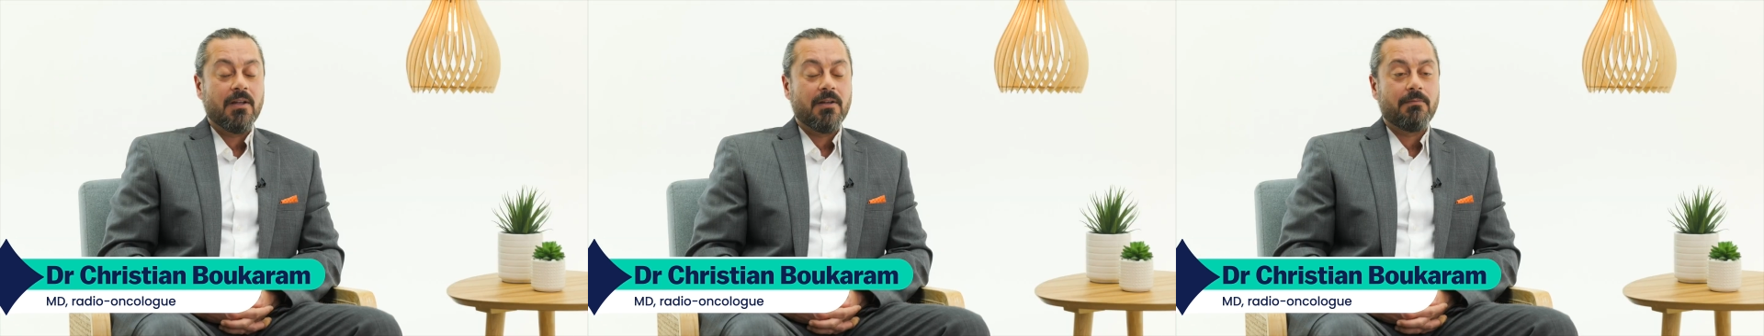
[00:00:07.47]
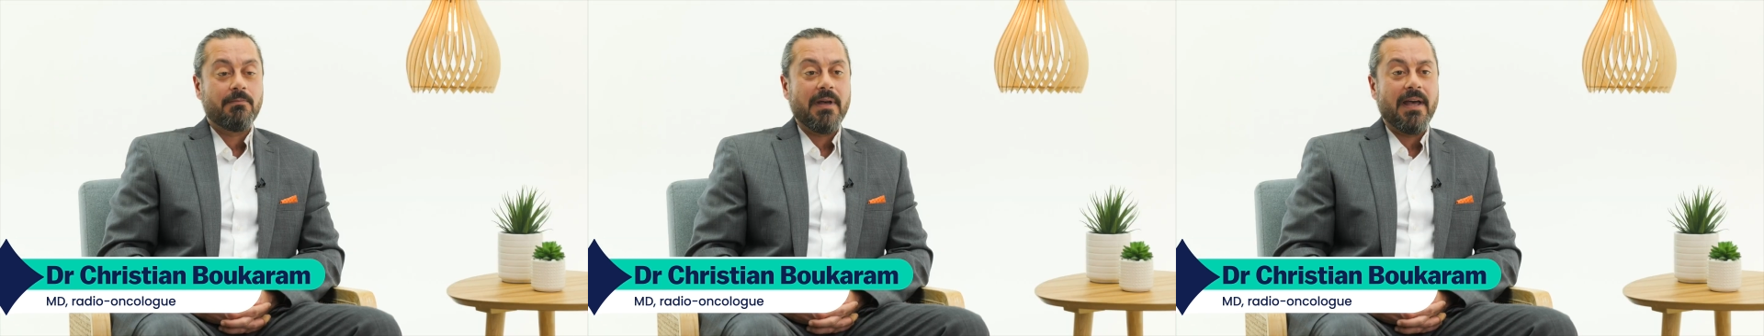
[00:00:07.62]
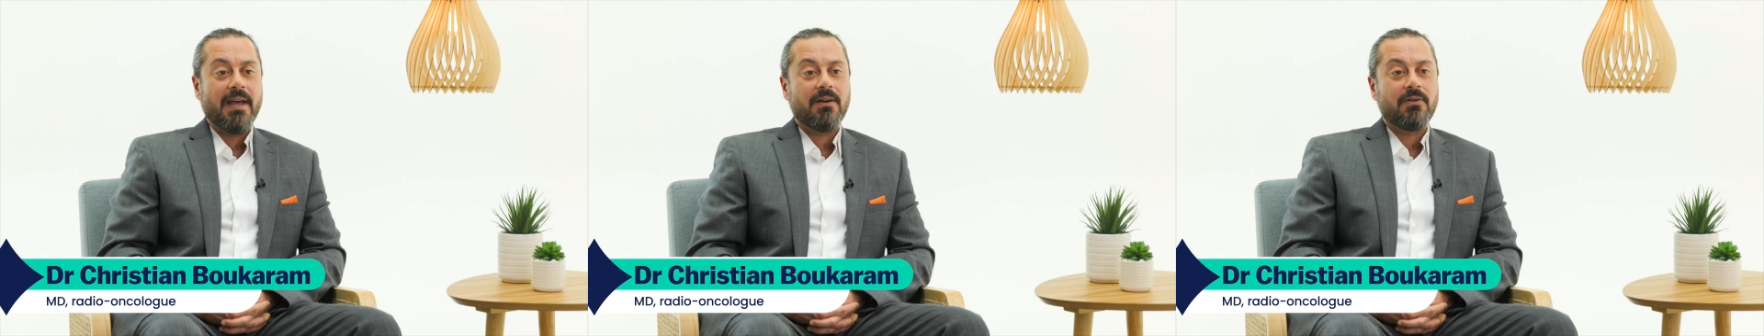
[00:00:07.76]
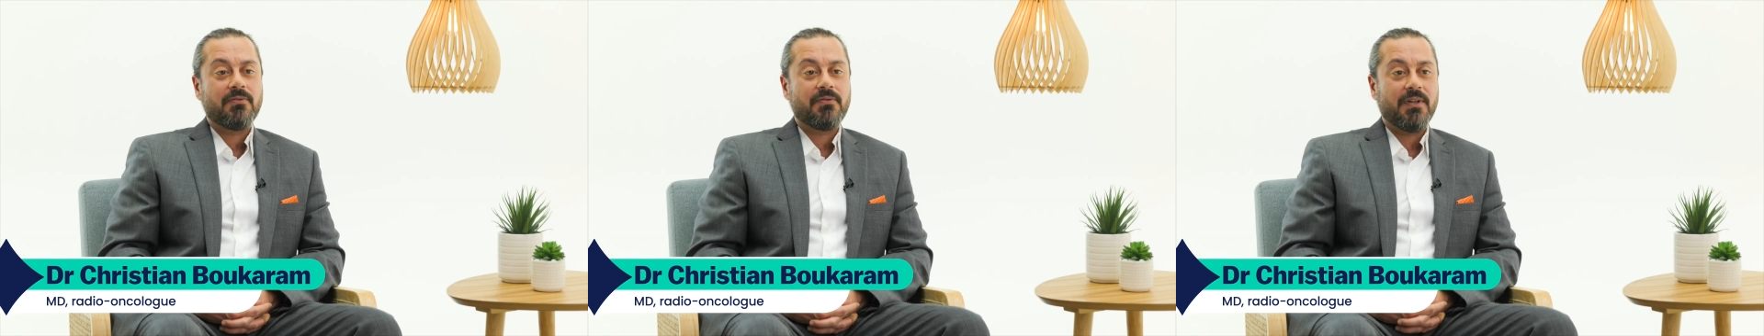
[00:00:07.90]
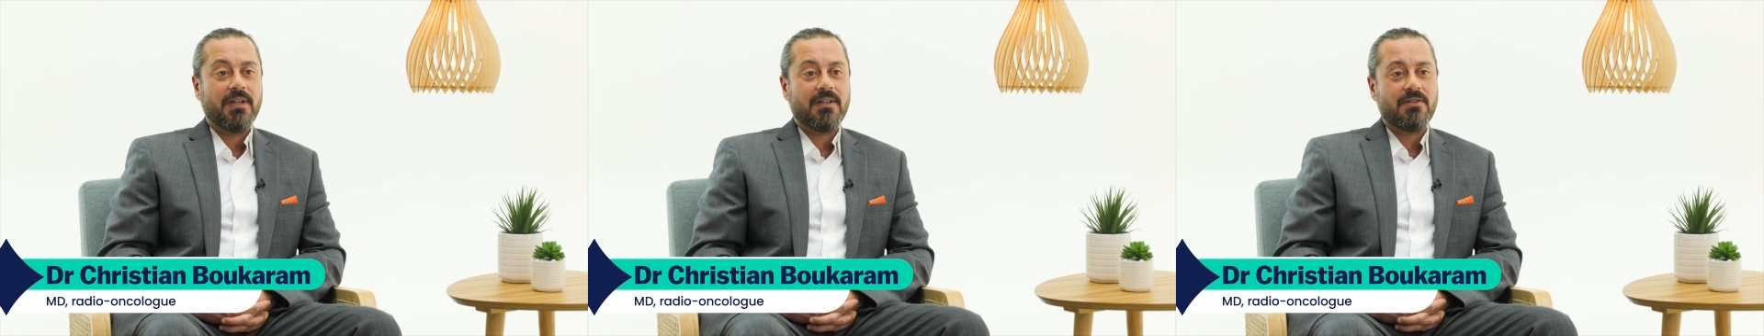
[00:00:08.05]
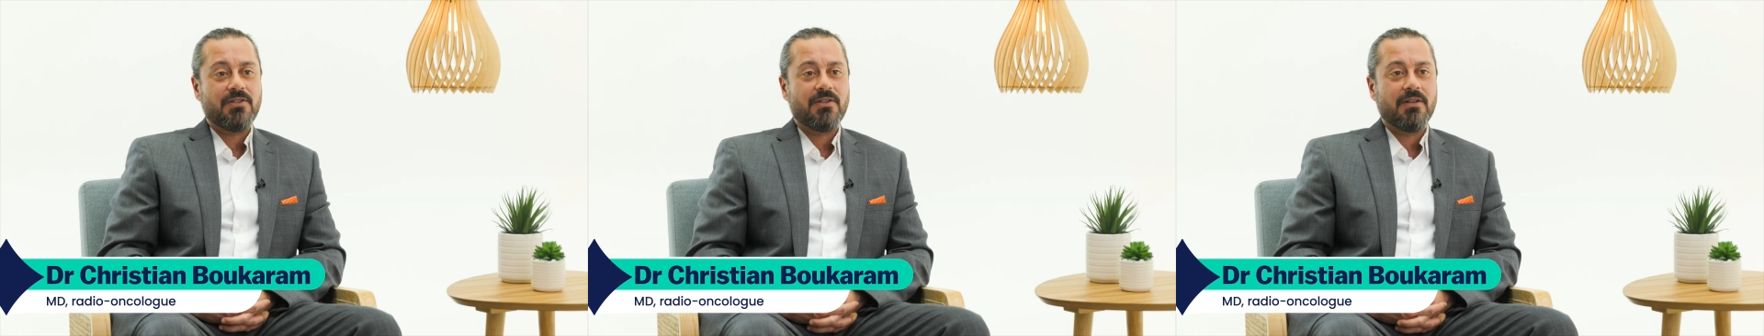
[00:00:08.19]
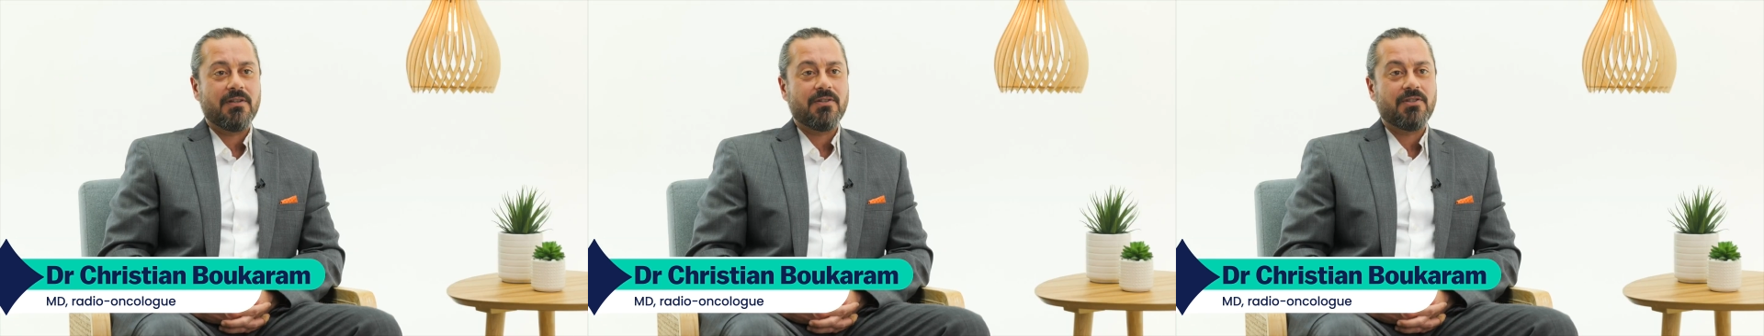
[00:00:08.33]
Ben, au
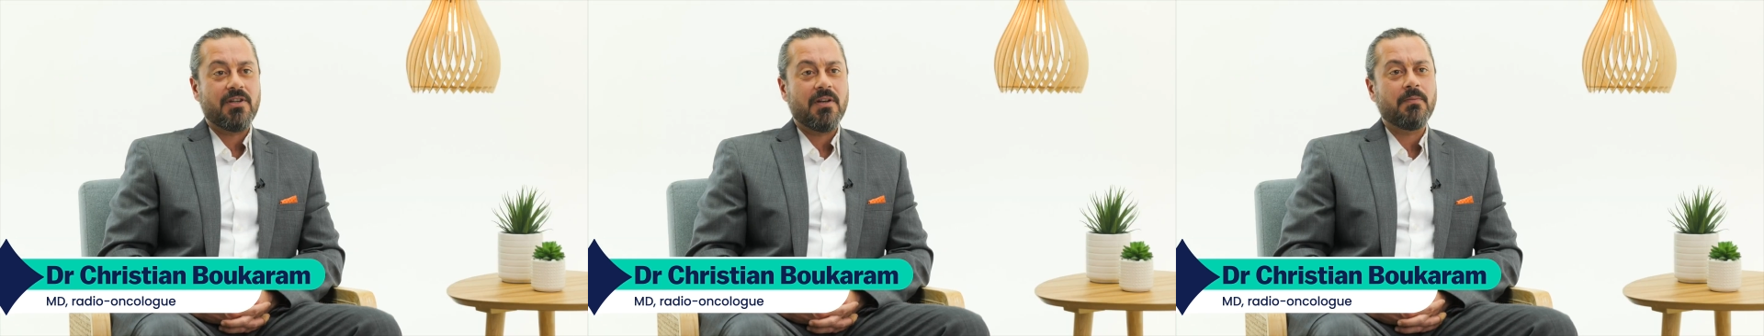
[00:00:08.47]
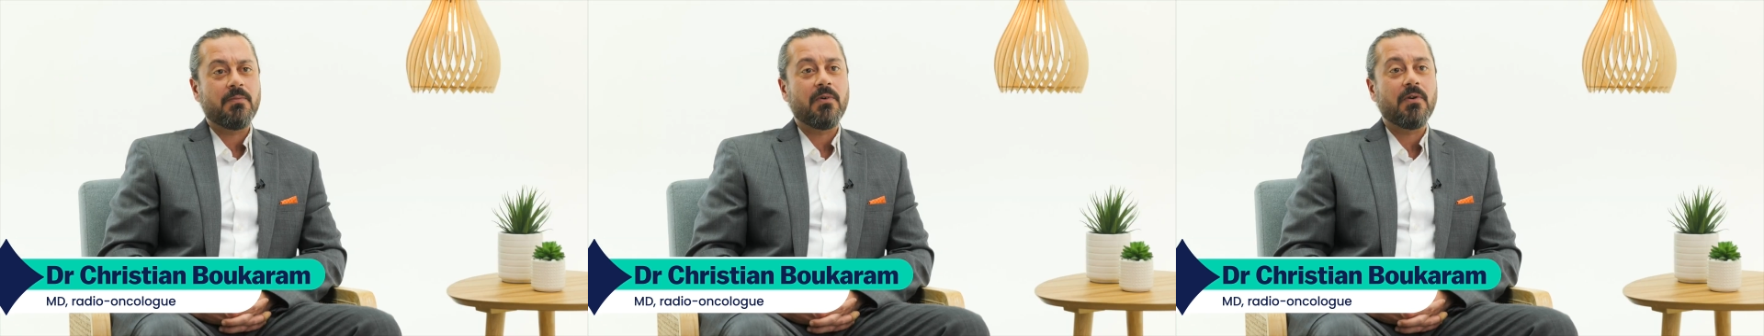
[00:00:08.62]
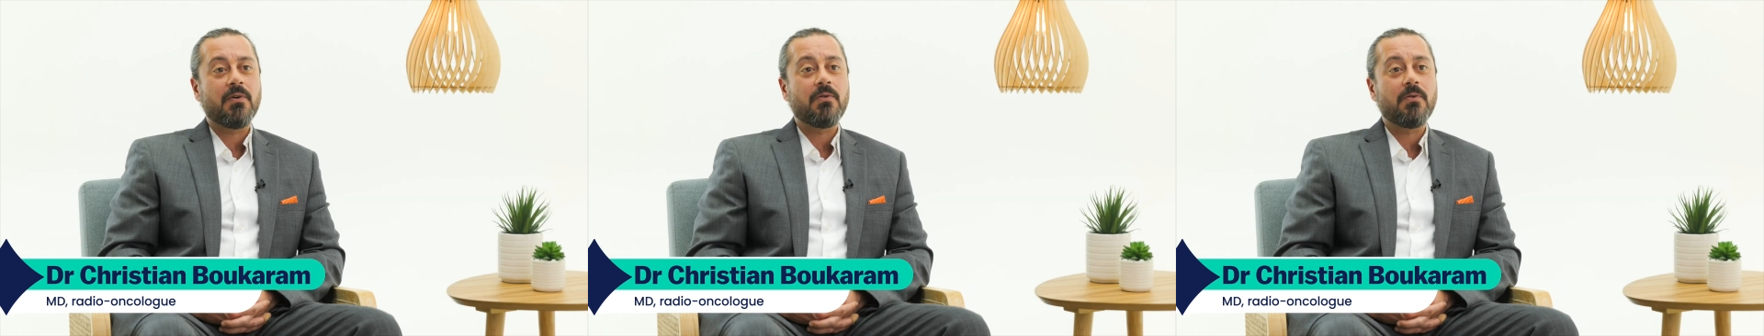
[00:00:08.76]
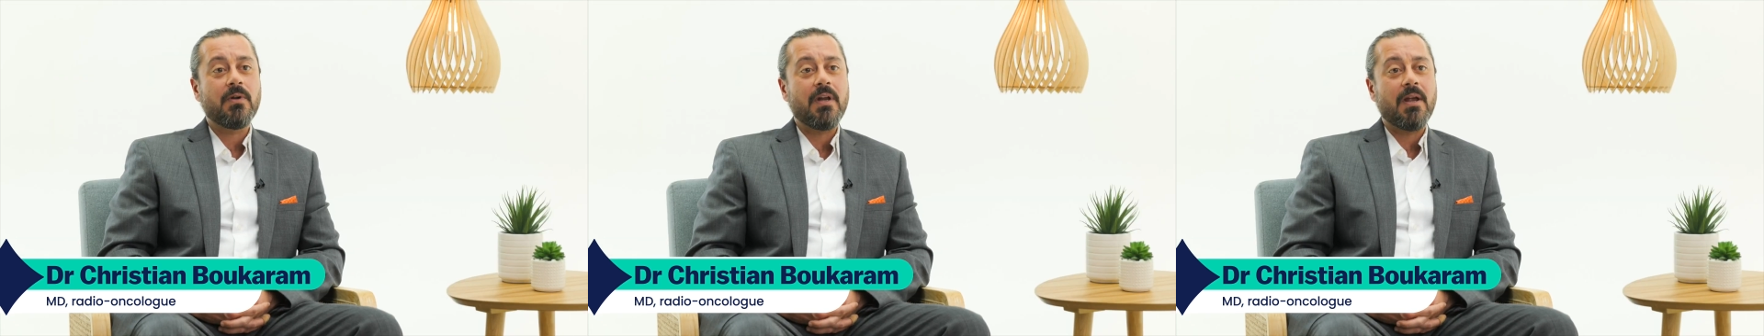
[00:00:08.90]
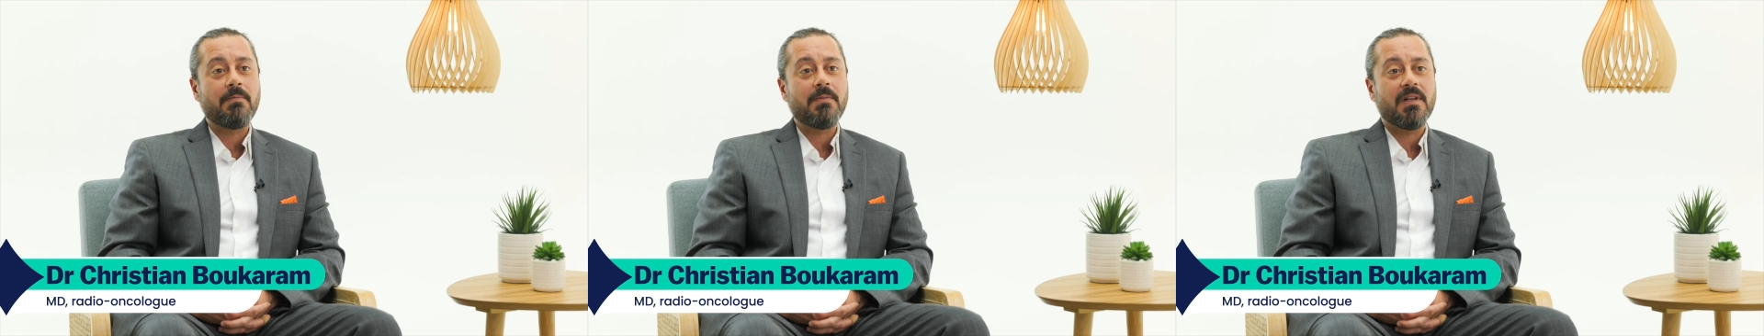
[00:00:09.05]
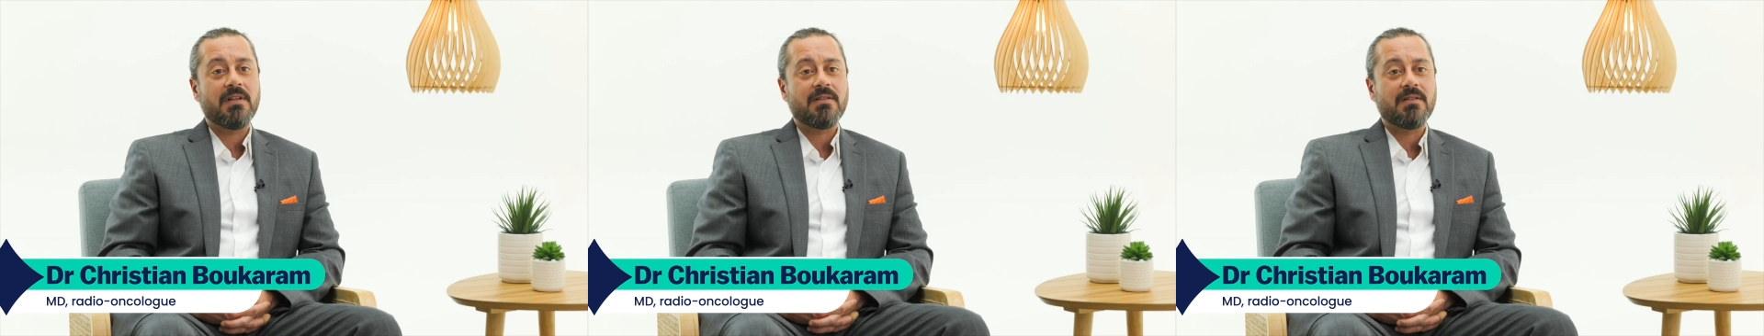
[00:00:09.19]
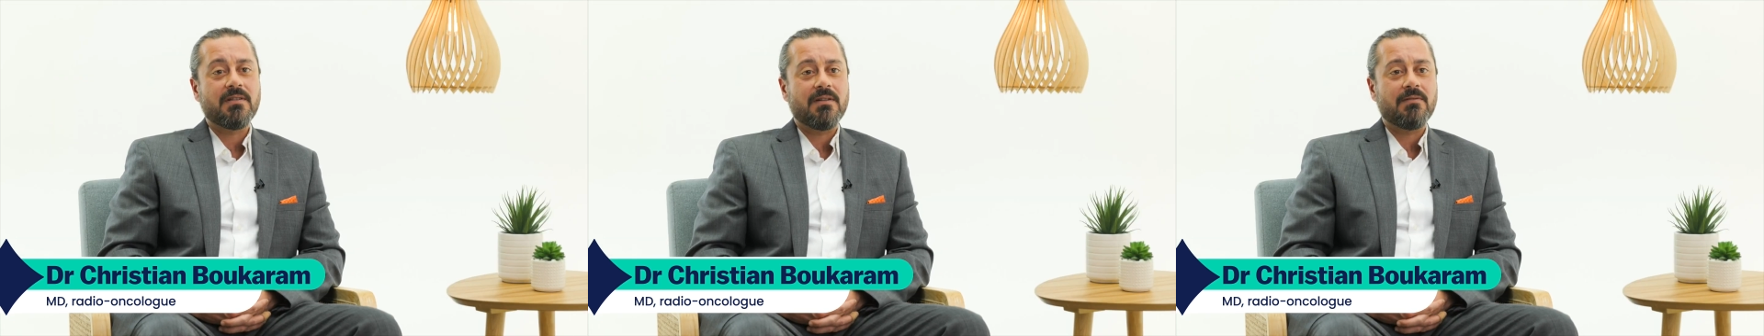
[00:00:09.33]
fait, j'aime beaucoup la
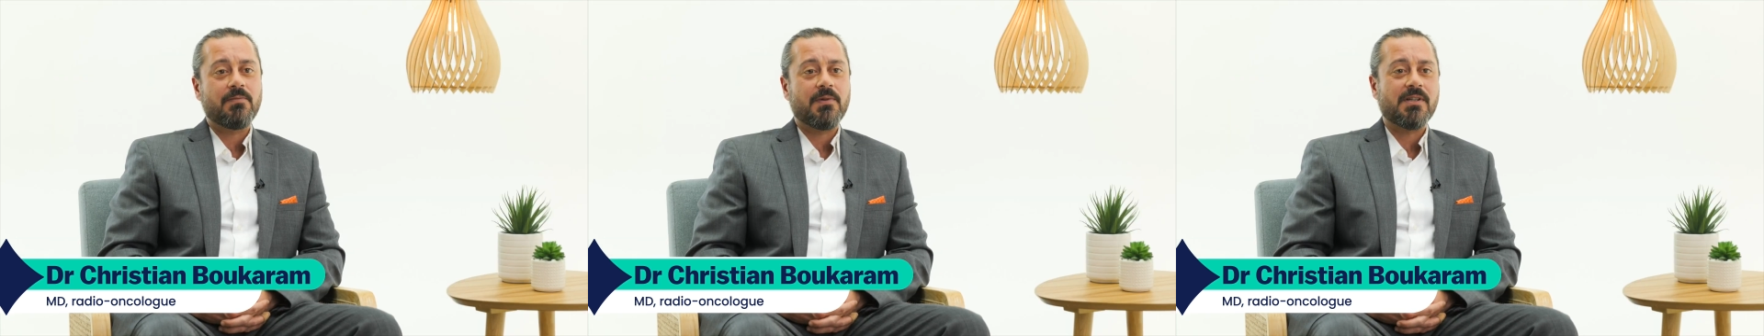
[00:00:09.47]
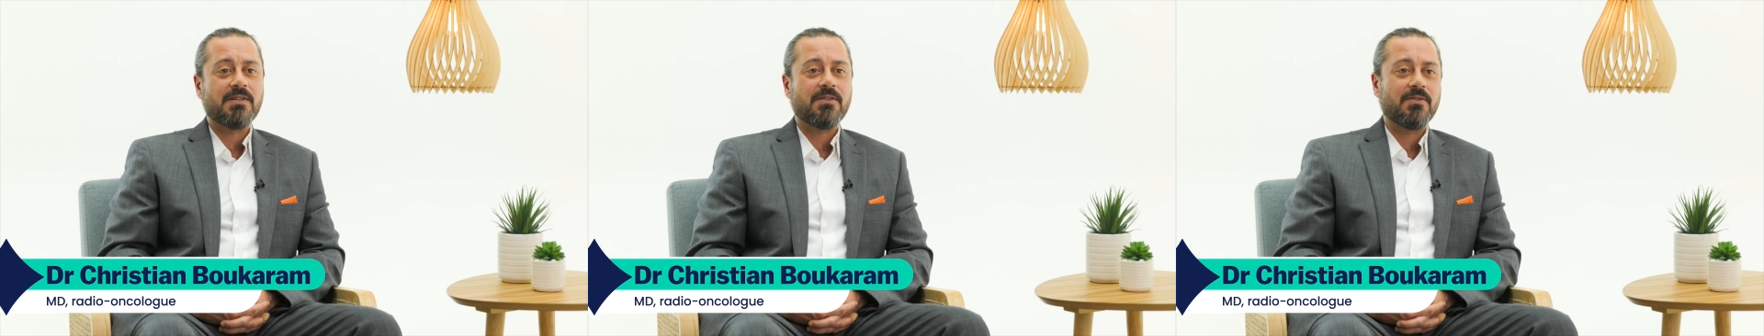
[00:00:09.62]
médecine parce